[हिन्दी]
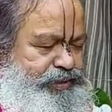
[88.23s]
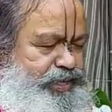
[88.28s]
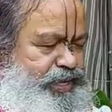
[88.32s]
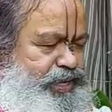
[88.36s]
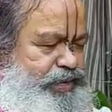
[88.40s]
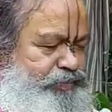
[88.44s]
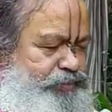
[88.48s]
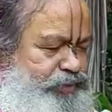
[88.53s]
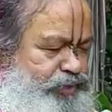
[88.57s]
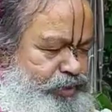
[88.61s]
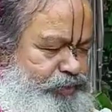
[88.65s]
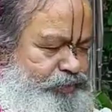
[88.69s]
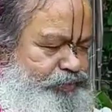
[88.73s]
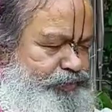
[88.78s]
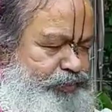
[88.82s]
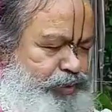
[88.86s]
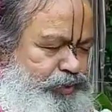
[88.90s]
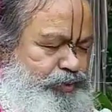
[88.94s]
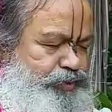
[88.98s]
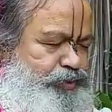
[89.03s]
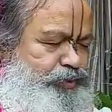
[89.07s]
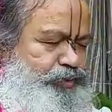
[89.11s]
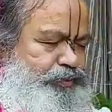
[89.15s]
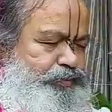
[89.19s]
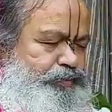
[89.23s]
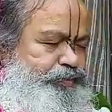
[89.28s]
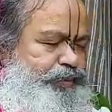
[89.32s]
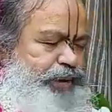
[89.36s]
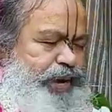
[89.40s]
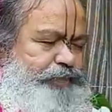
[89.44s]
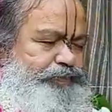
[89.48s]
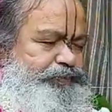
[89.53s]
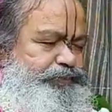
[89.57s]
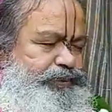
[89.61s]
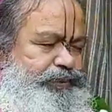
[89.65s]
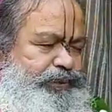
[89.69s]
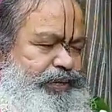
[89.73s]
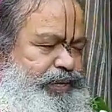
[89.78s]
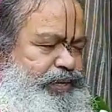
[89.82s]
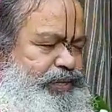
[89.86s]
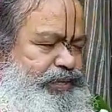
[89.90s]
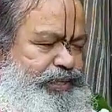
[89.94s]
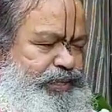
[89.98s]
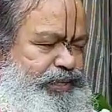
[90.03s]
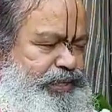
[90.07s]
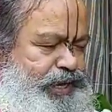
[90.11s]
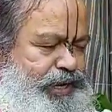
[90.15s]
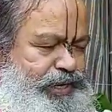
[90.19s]
ये मानव तनु प्राप्त
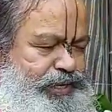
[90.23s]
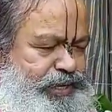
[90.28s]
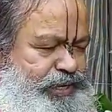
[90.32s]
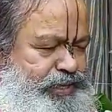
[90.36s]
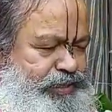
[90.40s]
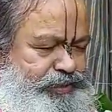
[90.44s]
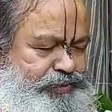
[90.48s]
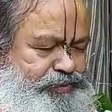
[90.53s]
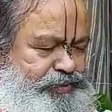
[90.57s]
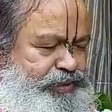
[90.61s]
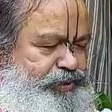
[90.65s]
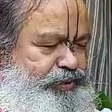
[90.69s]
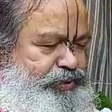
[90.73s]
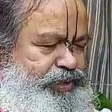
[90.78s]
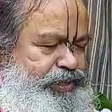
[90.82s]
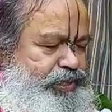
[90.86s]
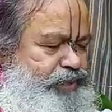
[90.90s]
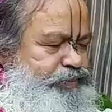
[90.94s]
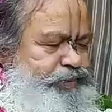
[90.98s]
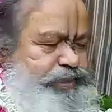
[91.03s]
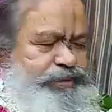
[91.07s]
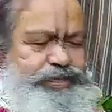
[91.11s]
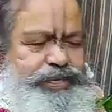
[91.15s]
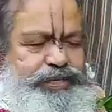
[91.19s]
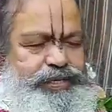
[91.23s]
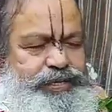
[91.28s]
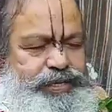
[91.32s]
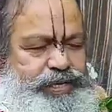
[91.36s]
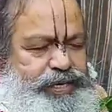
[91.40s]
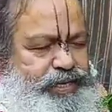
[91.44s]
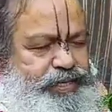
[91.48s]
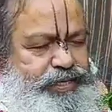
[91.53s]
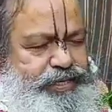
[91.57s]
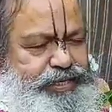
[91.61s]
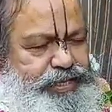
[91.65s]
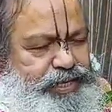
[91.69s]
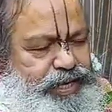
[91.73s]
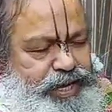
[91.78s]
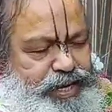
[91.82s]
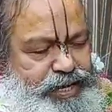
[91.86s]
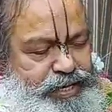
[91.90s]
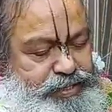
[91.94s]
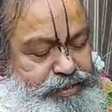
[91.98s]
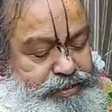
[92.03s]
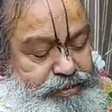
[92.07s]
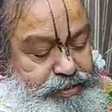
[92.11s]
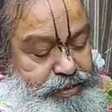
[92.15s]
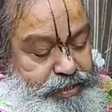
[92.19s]
करके अगर कोई हरिभजन नहीं किया
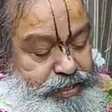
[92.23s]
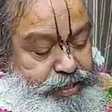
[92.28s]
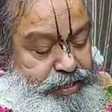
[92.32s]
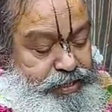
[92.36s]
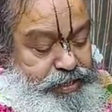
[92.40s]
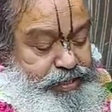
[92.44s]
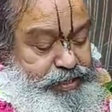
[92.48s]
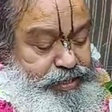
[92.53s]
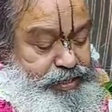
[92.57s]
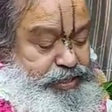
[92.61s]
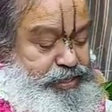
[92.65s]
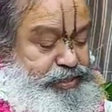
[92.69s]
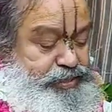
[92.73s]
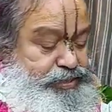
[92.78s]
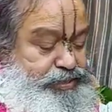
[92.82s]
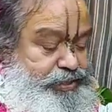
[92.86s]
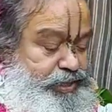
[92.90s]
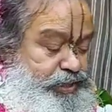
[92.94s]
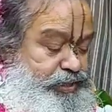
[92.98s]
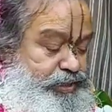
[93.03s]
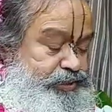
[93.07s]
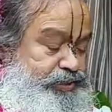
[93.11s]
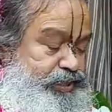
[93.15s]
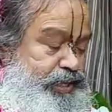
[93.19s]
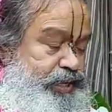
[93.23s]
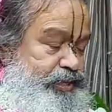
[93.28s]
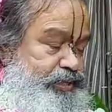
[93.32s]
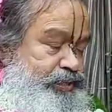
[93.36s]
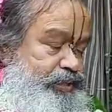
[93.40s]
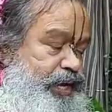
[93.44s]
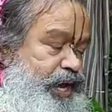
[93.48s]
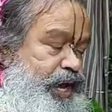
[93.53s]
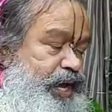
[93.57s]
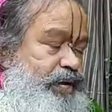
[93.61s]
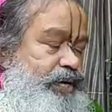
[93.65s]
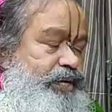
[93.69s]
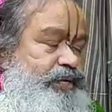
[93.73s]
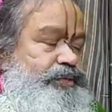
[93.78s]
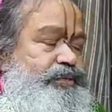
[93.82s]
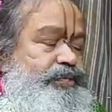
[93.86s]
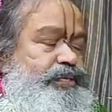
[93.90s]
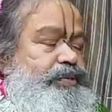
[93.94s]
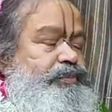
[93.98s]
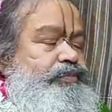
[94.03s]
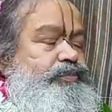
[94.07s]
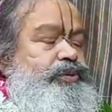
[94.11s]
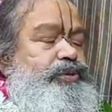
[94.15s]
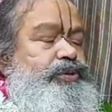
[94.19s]
ये संसार सागर
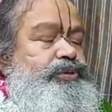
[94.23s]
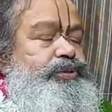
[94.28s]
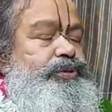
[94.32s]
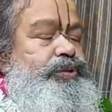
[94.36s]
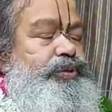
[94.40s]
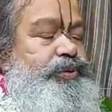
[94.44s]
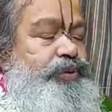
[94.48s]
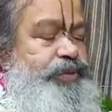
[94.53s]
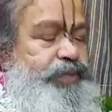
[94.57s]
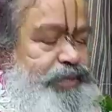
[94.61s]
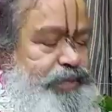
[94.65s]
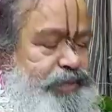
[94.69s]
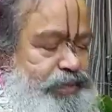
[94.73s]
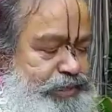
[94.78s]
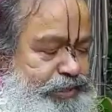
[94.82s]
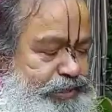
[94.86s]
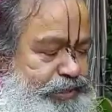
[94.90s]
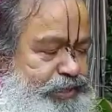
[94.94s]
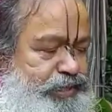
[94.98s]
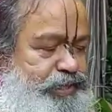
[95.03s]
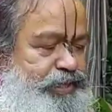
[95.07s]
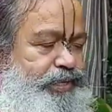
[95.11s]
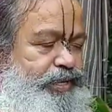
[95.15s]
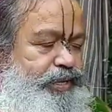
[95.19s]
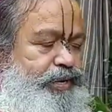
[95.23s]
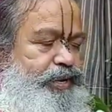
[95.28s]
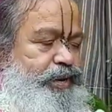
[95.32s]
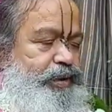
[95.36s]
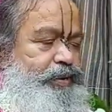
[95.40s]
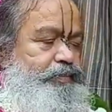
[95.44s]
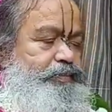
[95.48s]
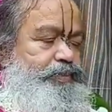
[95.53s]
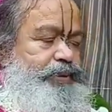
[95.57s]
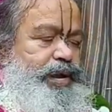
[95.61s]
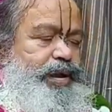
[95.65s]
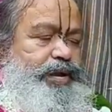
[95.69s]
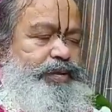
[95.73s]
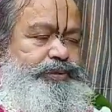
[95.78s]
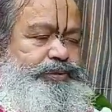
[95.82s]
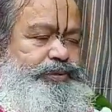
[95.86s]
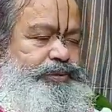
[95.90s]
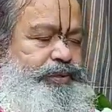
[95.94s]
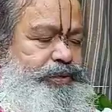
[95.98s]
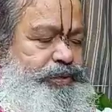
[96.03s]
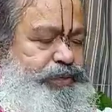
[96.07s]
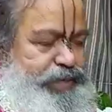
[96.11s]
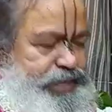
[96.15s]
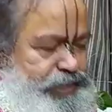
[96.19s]
से मुक्त होने के लिए
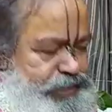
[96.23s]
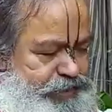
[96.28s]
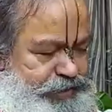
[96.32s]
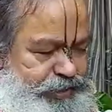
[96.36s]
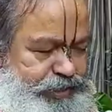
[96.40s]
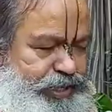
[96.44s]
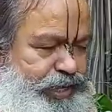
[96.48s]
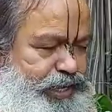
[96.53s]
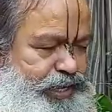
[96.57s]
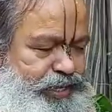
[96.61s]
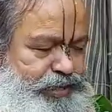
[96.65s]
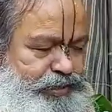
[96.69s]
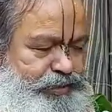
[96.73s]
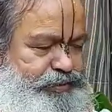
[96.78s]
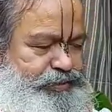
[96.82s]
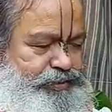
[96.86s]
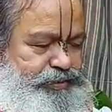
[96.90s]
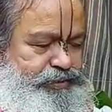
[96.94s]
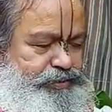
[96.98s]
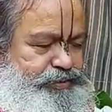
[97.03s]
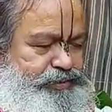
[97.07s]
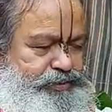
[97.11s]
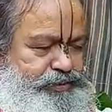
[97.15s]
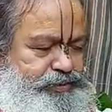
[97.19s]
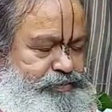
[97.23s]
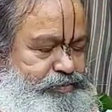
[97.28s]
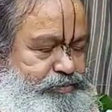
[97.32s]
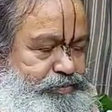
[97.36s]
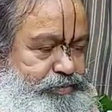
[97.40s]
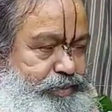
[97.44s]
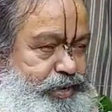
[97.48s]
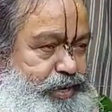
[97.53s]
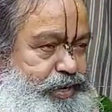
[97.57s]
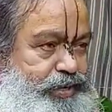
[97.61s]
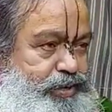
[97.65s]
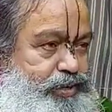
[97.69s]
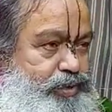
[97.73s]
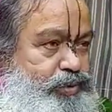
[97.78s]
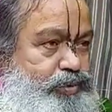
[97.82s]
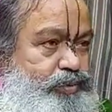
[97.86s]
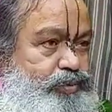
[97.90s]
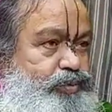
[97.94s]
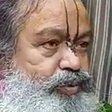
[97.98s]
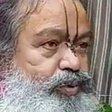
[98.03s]
प्रयत्न नहीं किया मान लो